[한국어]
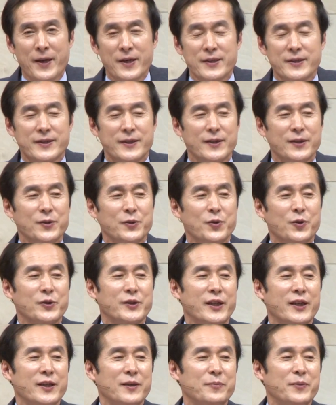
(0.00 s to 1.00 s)

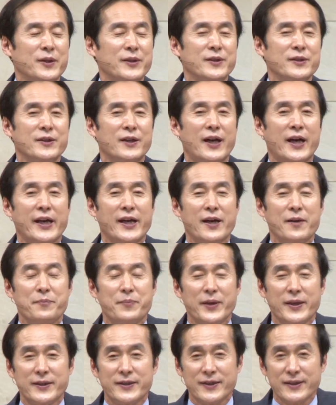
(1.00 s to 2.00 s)
성도들이 먼저 하나
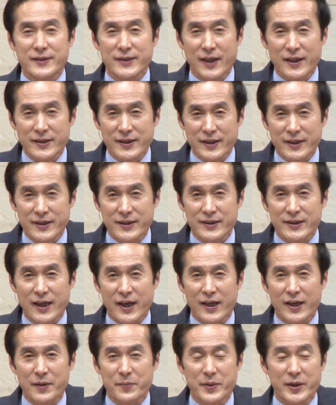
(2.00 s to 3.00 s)
앞에 정상적인
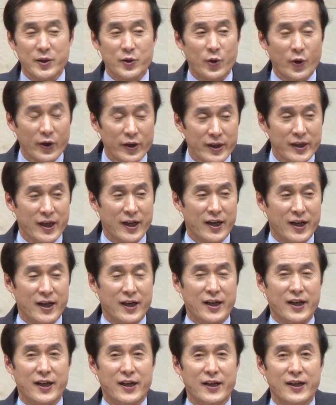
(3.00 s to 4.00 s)
사람이
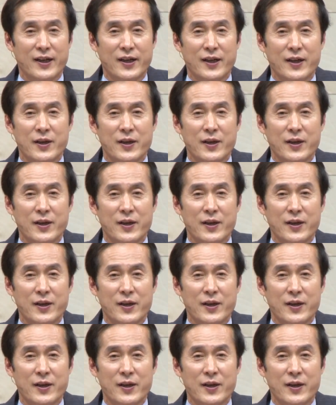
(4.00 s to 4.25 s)
되어야